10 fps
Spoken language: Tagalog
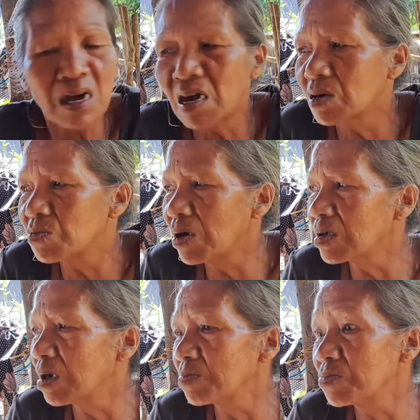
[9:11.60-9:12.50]
na araw,
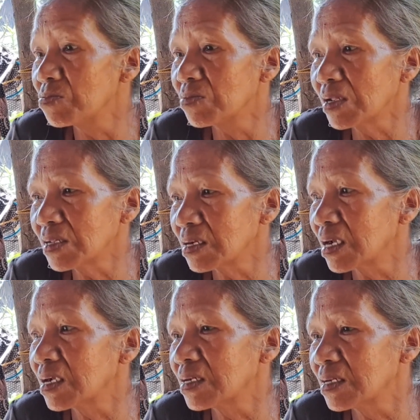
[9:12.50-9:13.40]
hanggang bukas,
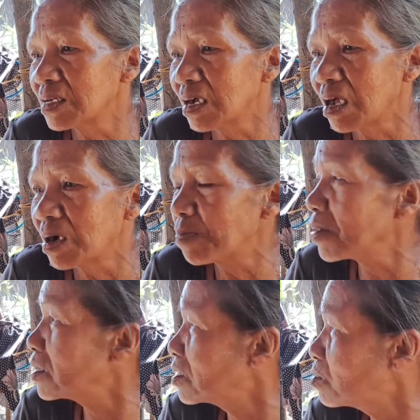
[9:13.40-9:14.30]
hanggang hindi
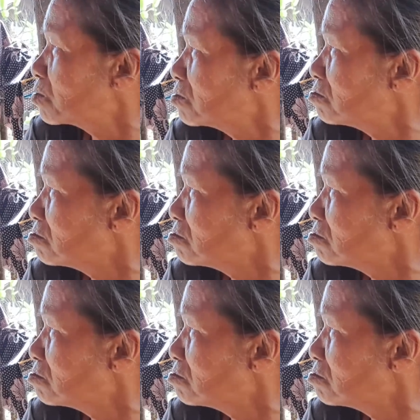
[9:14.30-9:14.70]
nakakapalit yung